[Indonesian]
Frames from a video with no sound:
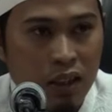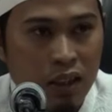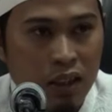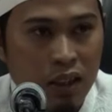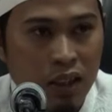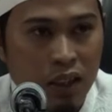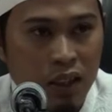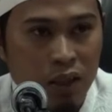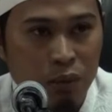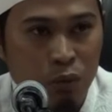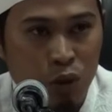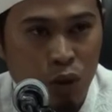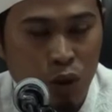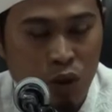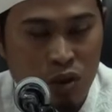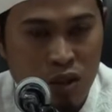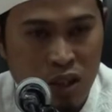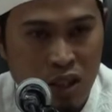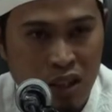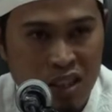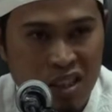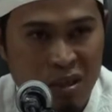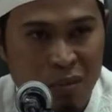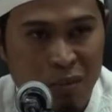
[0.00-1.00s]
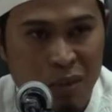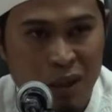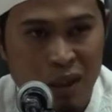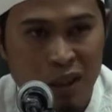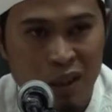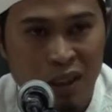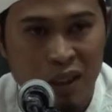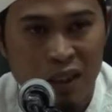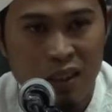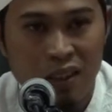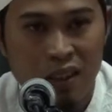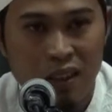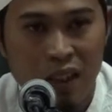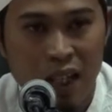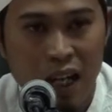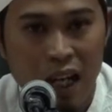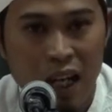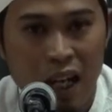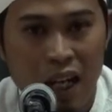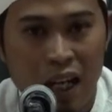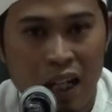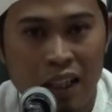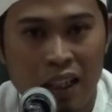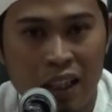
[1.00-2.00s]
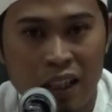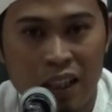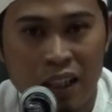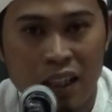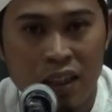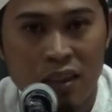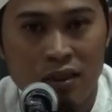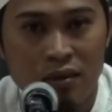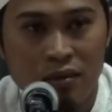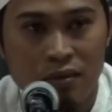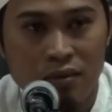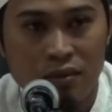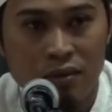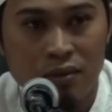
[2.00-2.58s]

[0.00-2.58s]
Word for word: ini murojaah cepatnya ada yang